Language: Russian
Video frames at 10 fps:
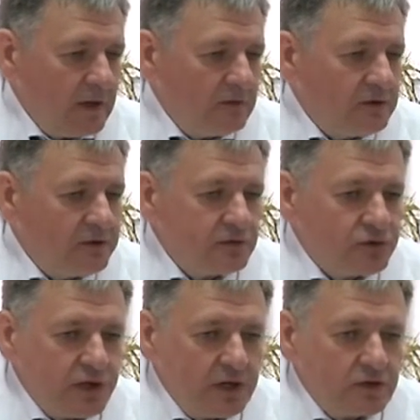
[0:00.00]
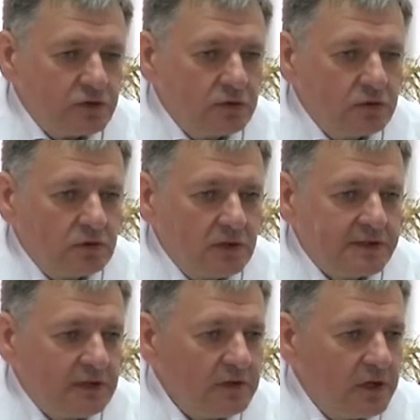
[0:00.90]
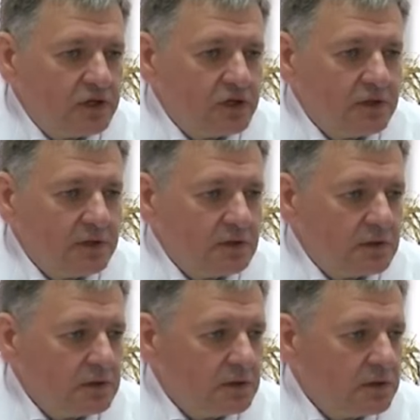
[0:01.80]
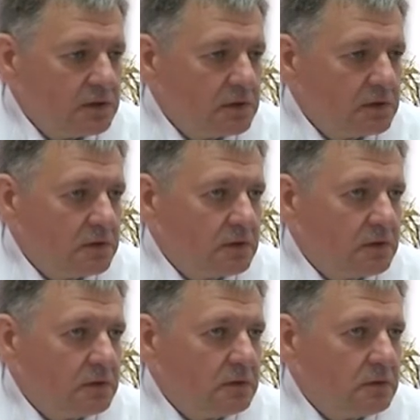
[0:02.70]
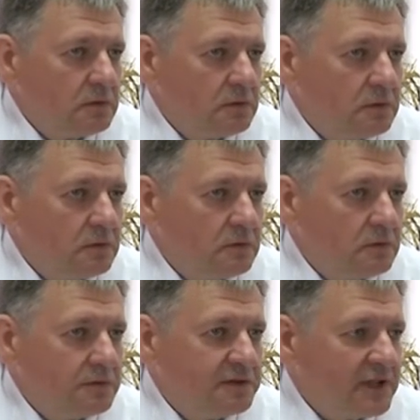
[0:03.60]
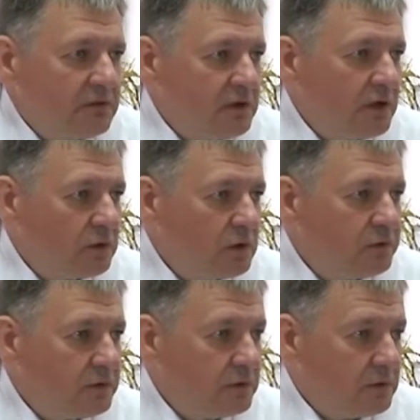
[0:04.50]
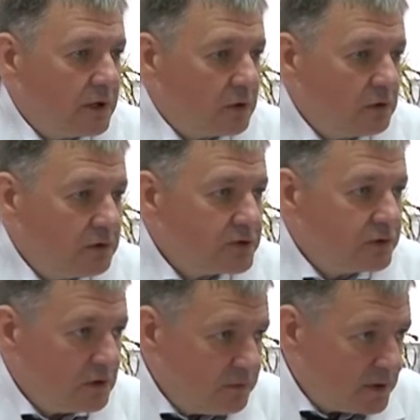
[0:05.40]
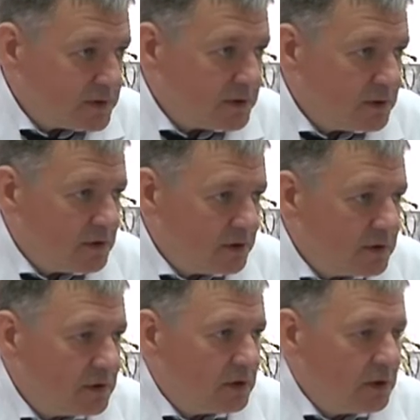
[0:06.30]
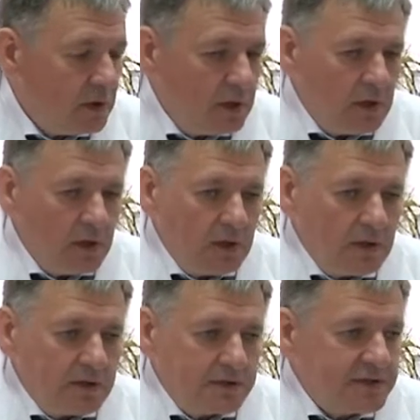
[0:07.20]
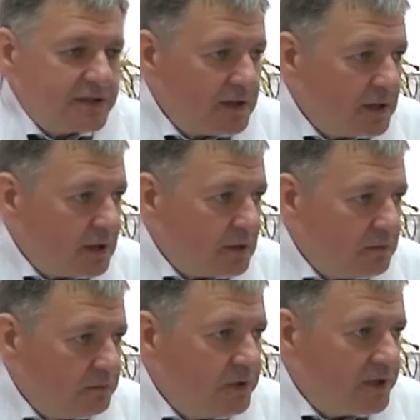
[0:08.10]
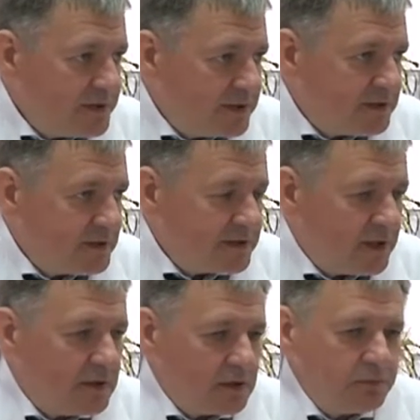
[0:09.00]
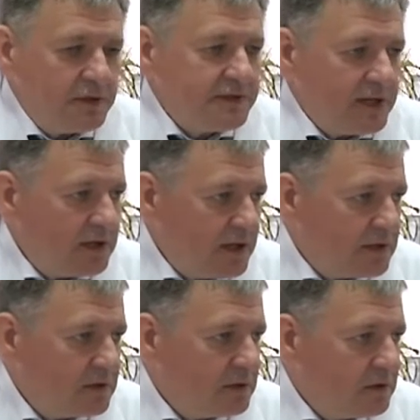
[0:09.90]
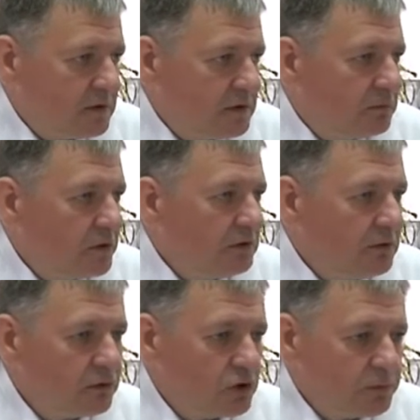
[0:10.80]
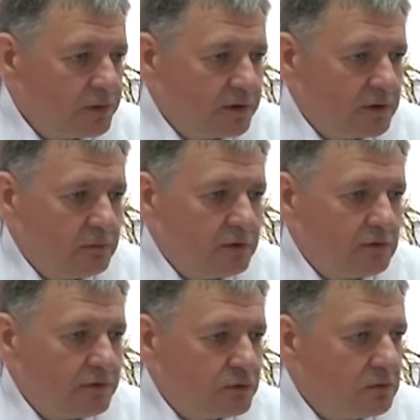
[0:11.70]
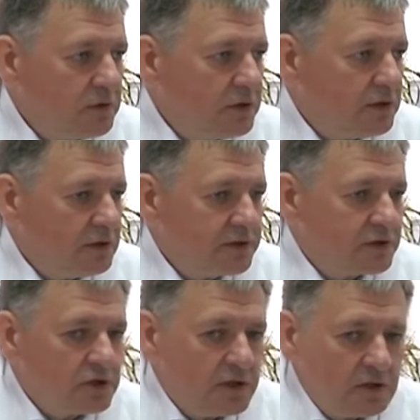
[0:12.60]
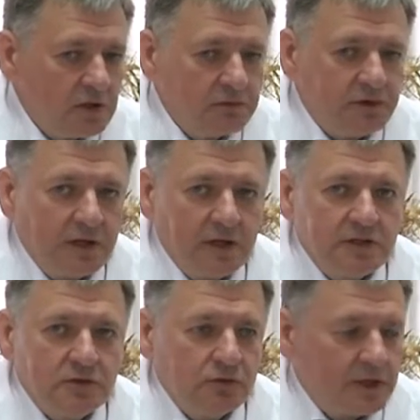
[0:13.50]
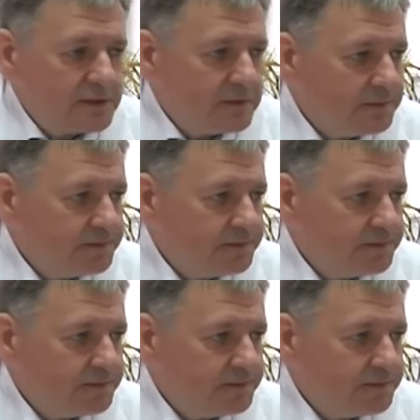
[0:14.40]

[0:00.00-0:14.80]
Ведь не случайно, что основные очаги э, возникновения э, коронавирусной инфекции – это стационары, медицинские стационары, пансионаты. Это было в Европе, это было во всем мире, и, к сожалению, это повторяется у нас.